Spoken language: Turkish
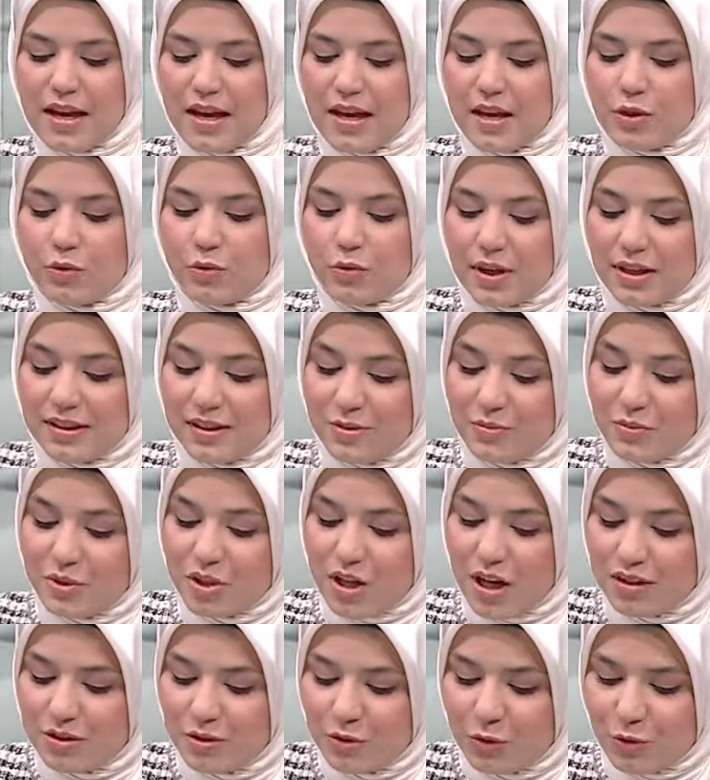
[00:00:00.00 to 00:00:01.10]
Tüketim
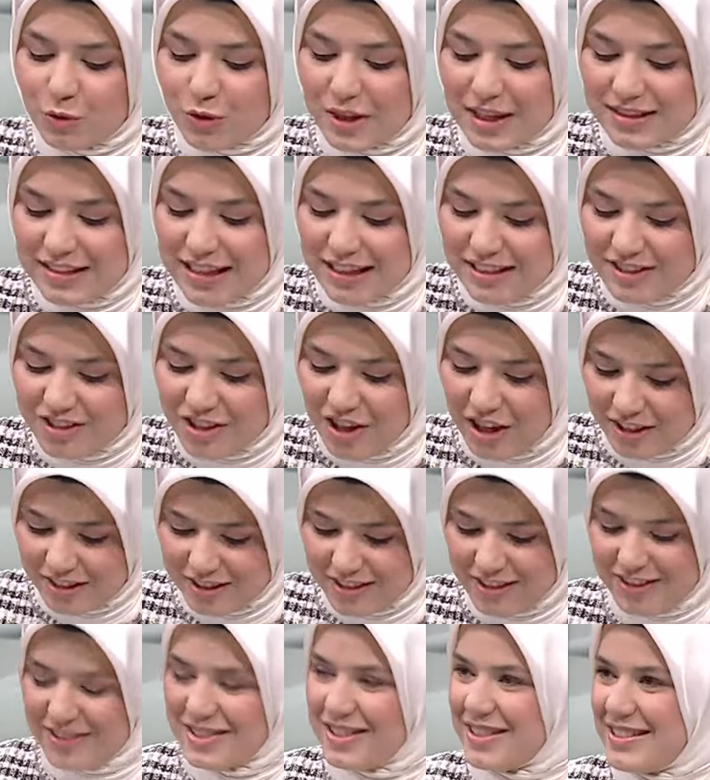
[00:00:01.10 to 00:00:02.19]
çağının tüketen çarkı
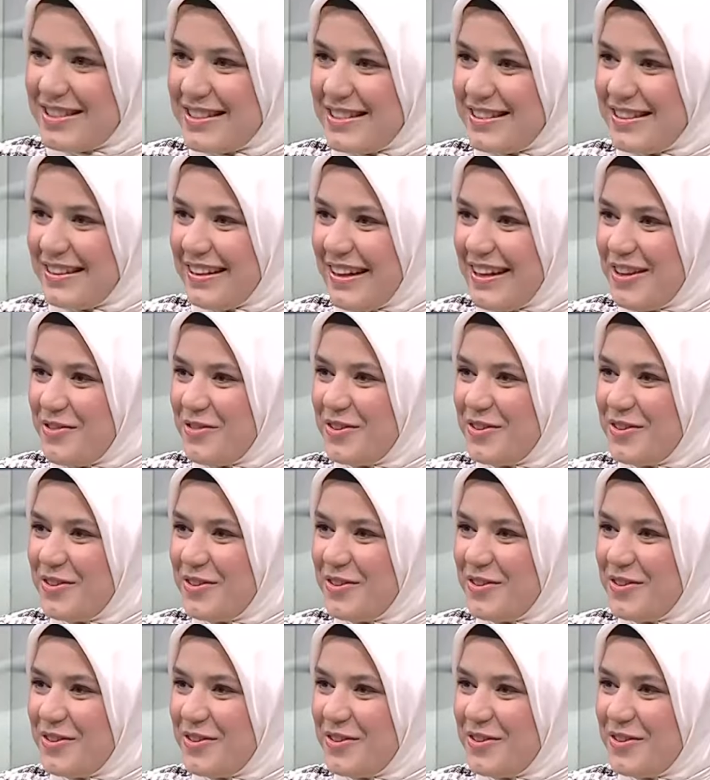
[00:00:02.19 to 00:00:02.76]
içerisinde